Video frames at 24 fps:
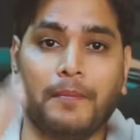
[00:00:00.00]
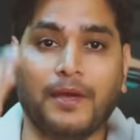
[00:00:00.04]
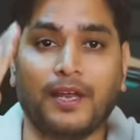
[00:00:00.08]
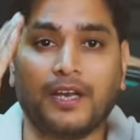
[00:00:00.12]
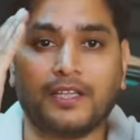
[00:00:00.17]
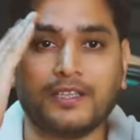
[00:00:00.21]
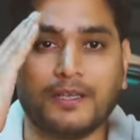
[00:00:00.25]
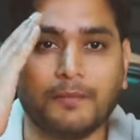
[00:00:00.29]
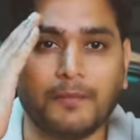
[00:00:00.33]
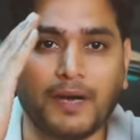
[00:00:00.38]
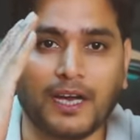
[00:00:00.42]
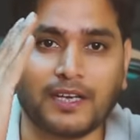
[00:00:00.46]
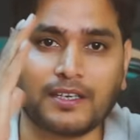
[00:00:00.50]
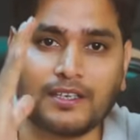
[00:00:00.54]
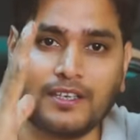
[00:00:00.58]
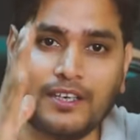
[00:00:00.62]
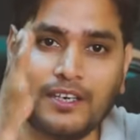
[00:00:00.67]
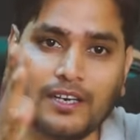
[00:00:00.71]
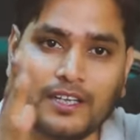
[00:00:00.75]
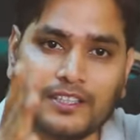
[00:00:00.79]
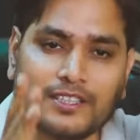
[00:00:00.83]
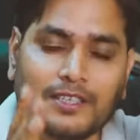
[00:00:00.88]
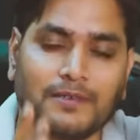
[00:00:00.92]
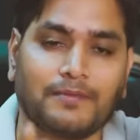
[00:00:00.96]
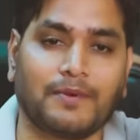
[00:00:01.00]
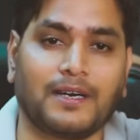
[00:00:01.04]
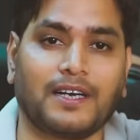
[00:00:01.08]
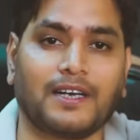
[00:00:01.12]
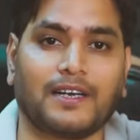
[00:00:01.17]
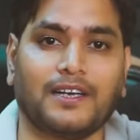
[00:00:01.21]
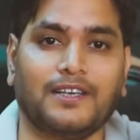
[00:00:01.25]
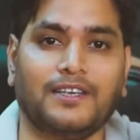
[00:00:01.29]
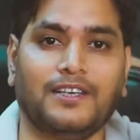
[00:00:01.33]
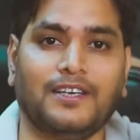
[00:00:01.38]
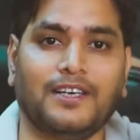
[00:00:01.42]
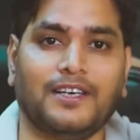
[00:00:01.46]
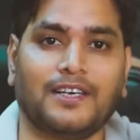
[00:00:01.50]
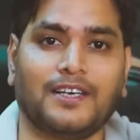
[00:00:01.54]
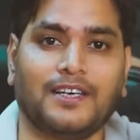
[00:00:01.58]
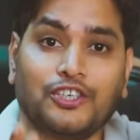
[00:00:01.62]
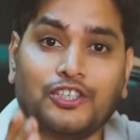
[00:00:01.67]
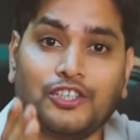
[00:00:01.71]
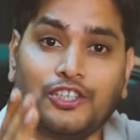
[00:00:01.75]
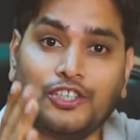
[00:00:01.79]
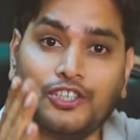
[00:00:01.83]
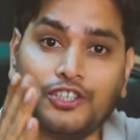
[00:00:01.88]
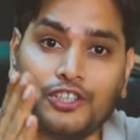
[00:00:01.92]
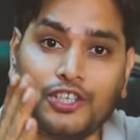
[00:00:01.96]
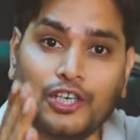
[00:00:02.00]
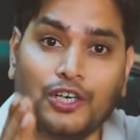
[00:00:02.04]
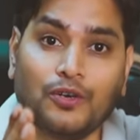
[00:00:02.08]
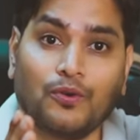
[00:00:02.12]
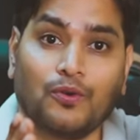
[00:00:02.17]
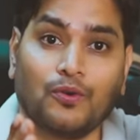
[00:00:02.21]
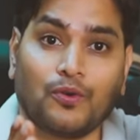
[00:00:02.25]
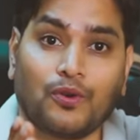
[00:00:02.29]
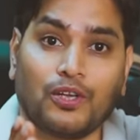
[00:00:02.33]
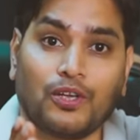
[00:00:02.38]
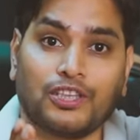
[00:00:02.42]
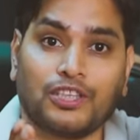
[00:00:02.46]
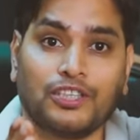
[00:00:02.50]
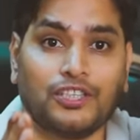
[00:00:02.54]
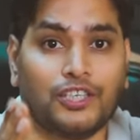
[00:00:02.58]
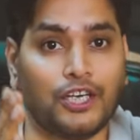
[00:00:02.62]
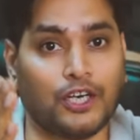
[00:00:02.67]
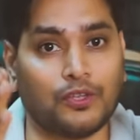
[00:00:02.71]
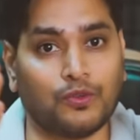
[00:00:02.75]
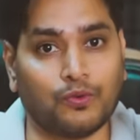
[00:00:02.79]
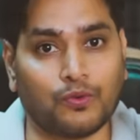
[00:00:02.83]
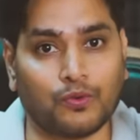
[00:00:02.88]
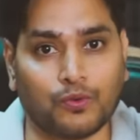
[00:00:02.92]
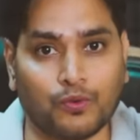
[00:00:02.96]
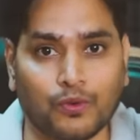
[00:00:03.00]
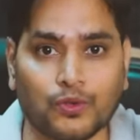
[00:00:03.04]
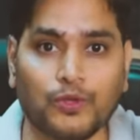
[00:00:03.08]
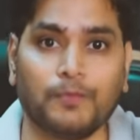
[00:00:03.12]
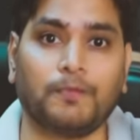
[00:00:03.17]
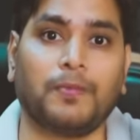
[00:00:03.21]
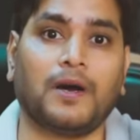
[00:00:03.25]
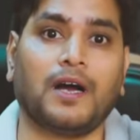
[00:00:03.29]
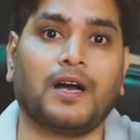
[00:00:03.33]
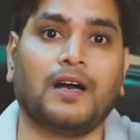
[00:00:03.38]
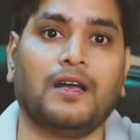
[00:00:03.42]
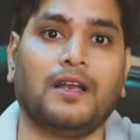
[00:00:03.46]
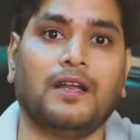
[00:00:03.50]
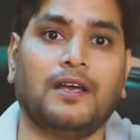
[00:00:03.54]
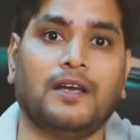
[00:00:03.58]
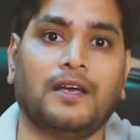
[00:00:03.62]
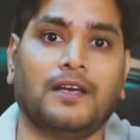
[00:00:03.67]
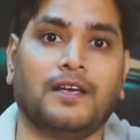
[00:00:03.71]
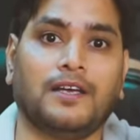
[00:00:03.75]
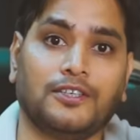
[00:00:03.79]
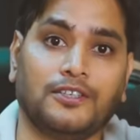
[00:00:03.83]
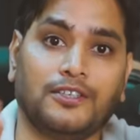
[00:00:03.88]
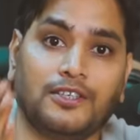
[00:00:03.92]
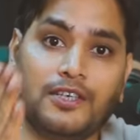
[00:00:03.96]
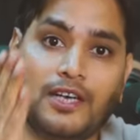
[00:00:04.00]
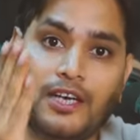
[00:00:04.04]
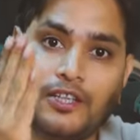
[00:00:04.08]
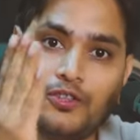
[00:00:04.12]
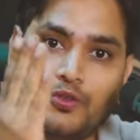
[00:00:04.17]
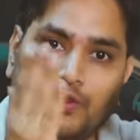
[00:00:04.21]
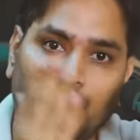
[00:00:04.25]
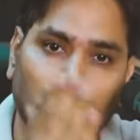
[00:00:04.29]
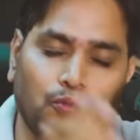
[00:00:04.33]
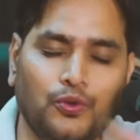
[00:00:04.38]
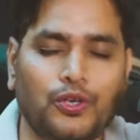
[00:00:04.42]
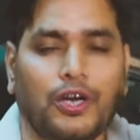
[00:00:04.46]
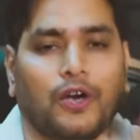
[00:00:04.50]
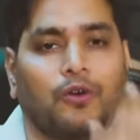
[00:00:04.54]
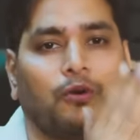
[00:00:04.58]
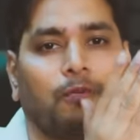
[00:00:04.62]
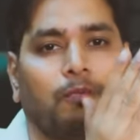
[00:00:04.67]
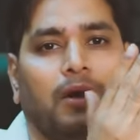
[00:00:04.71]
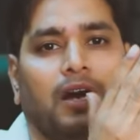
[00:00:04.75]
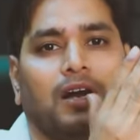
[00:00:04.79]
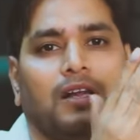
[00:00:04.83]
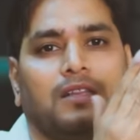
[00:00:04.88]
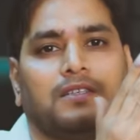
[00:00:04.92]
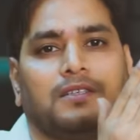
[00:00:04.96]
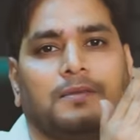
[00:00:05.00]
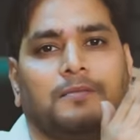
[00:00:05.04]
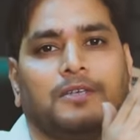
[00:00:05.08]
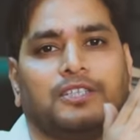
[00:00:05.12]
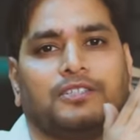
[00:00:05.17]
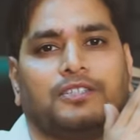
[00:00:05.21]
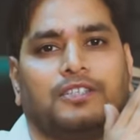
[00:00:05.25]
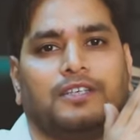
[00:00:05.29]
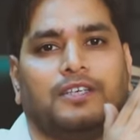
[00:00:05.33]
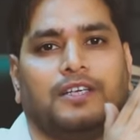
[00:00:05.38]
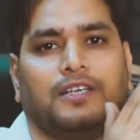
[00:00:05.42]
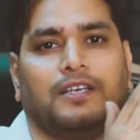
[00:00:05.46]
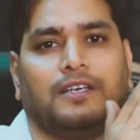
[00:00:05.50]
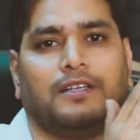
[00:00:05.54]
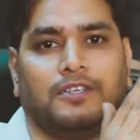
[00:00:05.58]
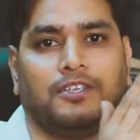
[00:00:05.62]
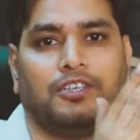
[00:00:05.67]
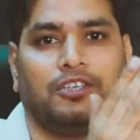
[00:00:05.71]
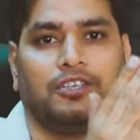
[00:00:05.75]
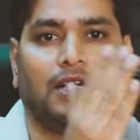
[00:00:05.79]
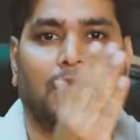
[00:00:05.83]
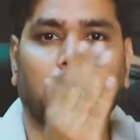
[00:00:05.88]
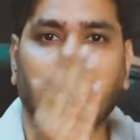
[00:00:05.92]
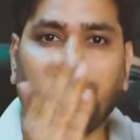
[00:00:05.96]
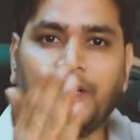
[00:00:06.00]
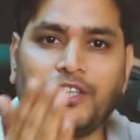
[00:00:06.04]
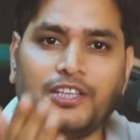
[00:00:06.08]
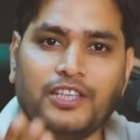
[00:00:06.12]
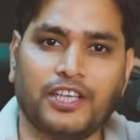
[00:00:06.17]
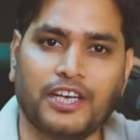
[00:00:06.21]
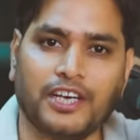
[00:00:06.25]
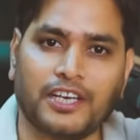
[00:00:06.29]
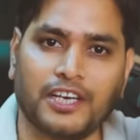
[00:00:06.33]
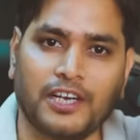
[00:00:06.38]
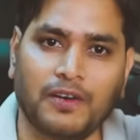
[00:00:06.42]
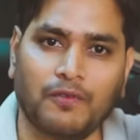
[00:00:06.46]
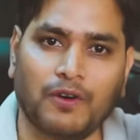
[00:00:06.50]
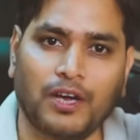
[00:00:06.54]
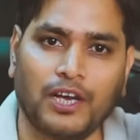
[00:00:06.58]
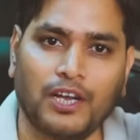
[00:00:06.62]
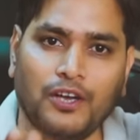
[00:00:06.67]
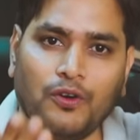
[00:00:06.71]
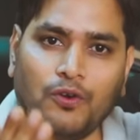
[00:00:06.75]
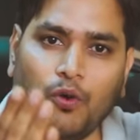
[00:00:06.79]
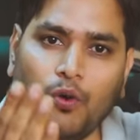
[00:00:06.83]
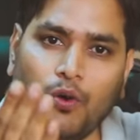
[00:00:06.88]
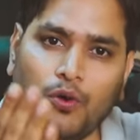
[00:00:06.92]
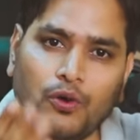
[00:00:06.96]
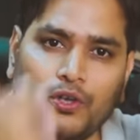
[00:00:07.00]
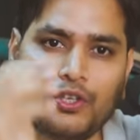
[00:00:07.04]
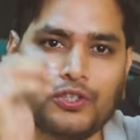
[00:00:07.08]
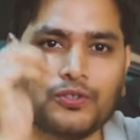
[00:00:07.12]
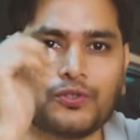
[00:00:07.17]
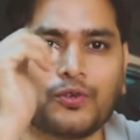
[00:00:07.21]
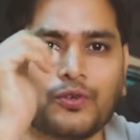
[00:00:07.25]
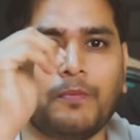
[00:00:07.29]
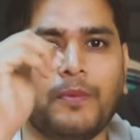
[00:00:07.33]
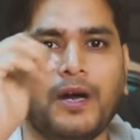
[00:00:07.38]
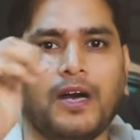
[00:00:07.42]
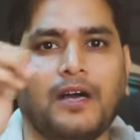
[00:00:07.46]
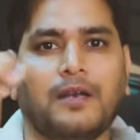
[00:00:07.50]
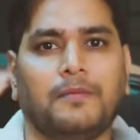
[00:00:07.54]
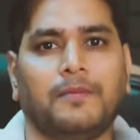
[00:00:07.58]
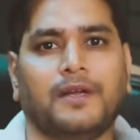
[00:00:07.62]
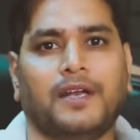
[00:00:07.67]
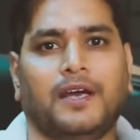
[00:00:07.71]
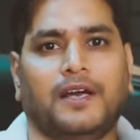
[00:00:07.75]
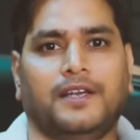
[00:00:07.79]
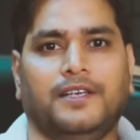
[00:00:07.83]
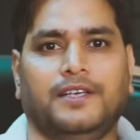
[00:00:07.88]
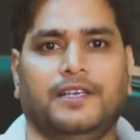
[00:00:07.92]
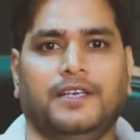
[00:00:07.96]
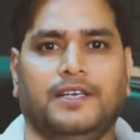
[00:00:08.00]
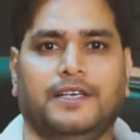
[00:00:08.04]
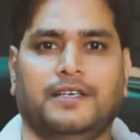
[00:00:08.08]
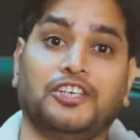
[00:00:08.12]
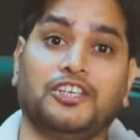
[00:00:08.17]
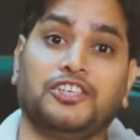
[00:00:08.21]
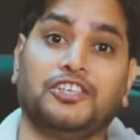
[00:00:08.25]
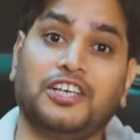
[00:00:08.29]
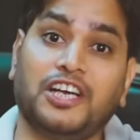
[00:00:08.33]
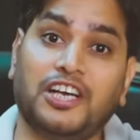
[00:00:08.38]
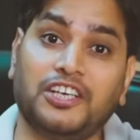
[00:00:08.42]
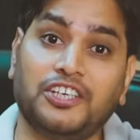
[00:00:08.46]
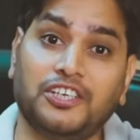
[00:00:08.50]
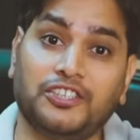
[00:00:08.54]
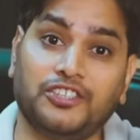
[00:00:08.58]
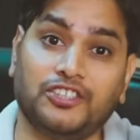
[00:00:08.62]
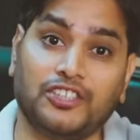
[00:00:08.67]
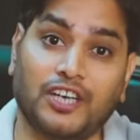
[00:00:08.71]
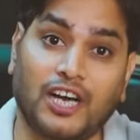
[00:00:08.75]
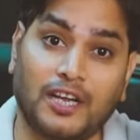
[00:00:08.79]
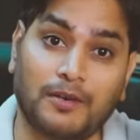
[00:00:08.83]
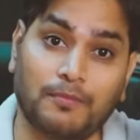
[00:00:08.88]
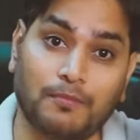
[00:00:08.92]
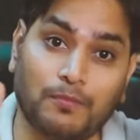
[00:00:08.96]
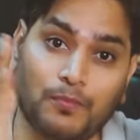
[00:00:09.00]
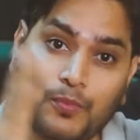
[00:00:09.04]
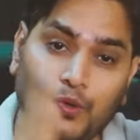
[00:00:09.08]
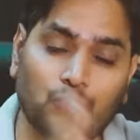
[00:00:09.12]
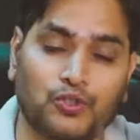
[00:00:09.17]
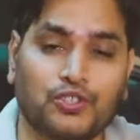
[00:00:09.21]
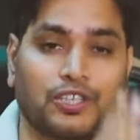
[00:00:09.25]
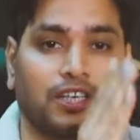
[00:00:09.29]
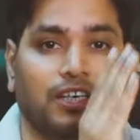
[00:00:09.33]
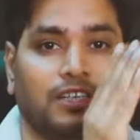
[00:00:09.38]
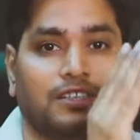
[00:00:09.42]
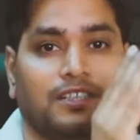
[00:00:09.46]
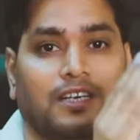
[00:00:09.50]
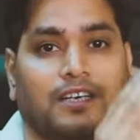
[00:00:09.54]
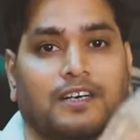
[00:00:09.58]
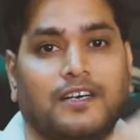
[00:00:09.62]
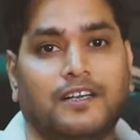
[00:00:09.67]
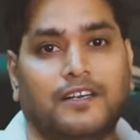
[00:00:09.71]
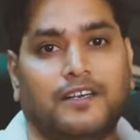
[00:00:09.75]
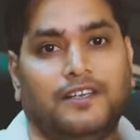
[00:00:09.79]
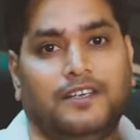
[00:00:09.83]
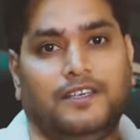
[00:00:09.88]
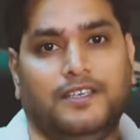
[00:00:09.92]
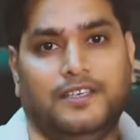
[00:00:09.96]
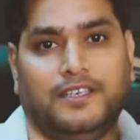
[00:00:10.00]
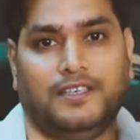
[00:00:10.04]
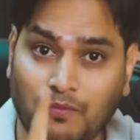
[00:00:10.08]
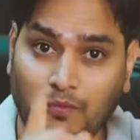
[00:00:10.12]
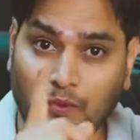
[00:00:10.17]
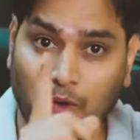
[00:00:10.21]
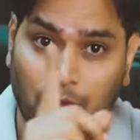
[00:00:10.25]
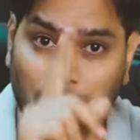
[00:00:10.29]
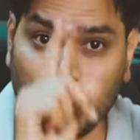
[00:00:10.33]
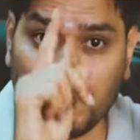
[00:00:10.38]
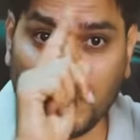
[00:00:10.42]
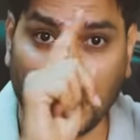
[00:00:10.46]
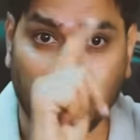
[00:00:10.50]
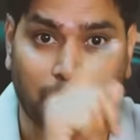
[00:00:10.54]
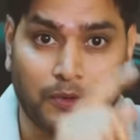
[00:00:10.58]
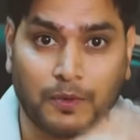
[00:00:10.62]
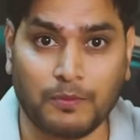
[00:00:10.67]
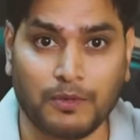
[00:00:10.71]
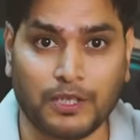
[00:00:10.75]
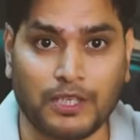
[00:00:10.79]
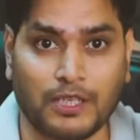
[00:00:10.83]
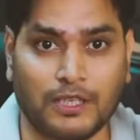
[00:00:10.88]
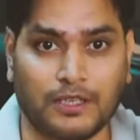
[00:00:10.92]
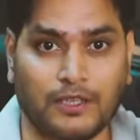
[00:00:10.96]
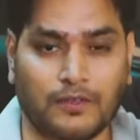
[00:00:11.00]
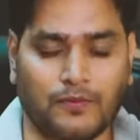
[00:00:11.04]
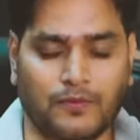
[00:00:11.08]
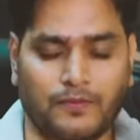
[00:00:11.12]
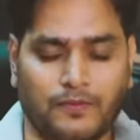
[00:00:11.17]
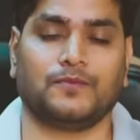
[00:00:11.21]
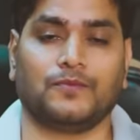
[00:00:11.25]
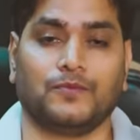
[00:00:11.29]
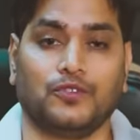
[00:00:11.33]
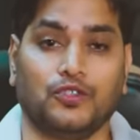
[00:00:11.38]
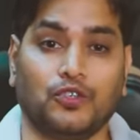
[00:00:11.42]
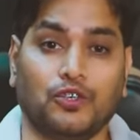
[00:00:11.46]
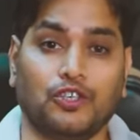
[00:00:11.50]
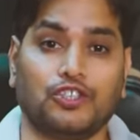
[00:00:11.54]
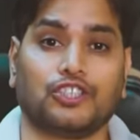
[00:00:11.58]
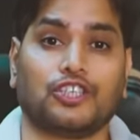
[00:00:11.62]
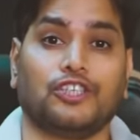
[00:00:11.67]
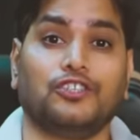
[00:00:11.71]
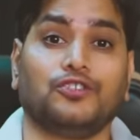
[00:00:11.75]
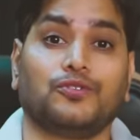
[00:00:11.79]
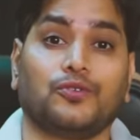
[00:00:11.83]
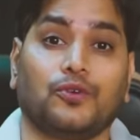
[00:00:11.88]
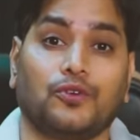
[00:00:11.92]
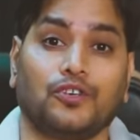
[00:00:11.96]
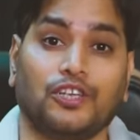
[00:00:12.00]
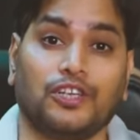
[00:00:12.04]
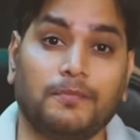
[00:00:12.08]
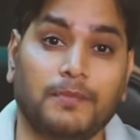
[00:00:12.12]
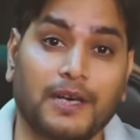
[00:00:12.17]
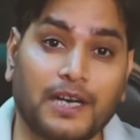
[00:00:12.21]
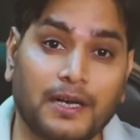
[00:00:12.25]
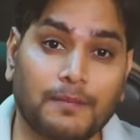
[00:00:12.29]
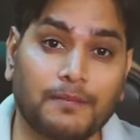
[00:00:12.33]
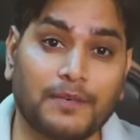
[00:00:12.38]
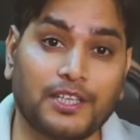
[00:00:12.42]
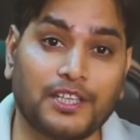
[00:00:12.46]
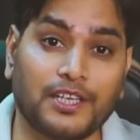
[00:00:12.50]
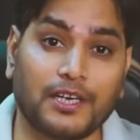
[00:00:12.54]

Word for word: मेरे दिमाग की नसें फट गई है कि ये औरत या तो खुद पागल है या दुनिया को पागल समझती है या अपने देखने वाले ऑडियंस को पागल बना रही है या ये जान के ऐसा कर रही है वो भी मैं आपको बताता हूँ जो स्क्रीनशॉट इन मैडम ने